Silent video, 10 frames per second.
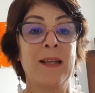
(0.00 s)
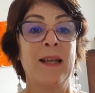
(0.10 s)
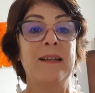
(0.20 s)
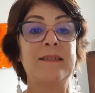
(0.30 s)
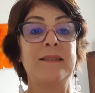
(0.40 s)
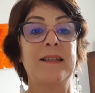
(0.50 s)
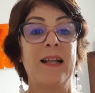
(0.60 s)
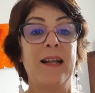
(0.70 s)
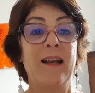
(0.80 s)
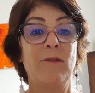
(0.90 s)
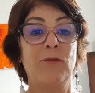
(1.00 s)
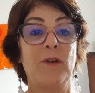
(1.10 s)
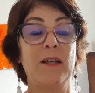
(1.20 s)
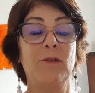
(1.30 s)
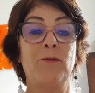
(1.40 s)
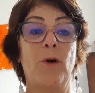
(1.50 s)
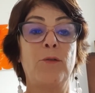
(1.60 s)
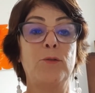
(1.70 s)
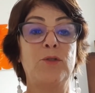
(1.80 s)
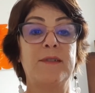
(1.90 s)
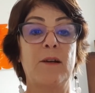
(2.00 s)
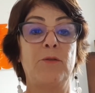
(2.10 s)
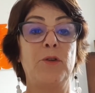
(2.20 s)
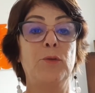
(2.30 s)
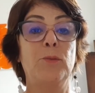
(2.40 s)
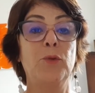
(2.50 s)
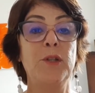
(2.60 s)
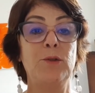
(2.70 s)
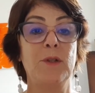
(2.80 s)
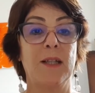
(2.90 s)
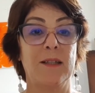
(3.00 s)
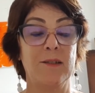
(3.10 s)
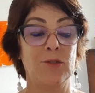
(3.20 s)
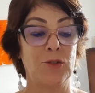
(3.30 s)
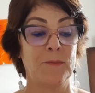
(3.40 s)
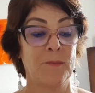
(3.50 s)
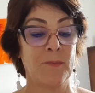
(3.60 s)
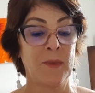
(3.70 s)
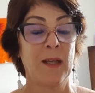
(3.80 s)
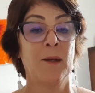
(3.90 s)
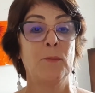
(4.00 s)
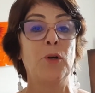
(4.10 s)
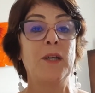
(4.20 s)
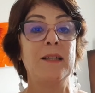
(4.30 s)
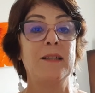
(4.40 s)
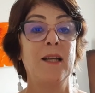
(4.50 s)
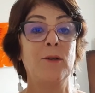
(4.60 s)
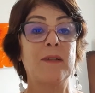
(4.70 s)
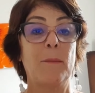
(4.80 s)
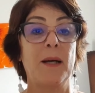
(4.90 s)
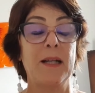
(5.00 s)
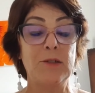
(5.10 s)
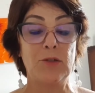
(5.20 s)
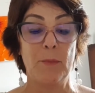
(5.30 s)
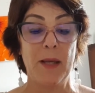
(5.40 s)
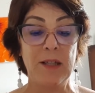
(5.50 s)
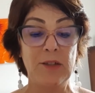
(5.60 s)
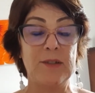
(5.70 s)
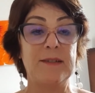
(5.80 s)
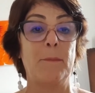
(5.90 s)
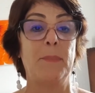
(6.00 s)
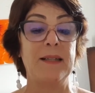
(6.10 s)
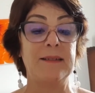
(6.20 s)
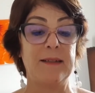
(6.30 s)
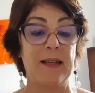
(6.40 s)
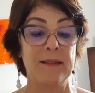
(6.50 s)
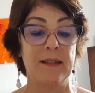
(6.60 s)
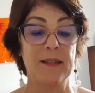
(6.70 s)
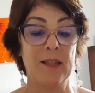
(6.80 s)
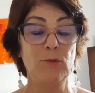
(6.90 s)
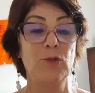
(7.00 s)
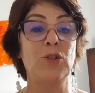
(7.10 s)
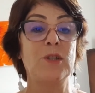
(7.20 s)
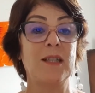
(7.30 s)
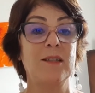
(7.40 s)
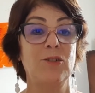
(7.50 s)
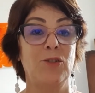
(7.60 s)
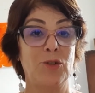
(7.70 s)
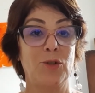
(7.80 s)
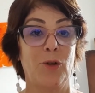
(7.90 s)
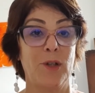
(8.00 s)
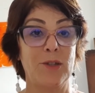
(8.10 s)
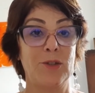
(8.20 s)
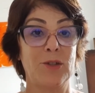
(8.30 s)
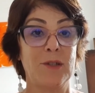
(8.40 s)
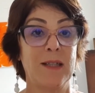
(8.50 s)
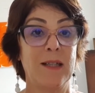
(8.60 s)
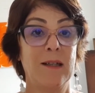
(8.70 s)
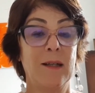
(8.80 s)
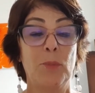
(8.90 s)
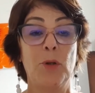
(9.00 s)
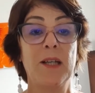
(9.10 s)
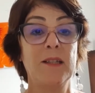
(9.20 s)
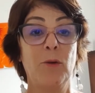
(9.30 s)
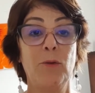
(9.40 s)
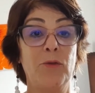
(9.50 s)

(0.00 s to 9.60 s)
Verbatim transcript: essa tarefa envolve um desafio muito grande, porque Deus aparentemente se apresenta tão distante de nós, porque não o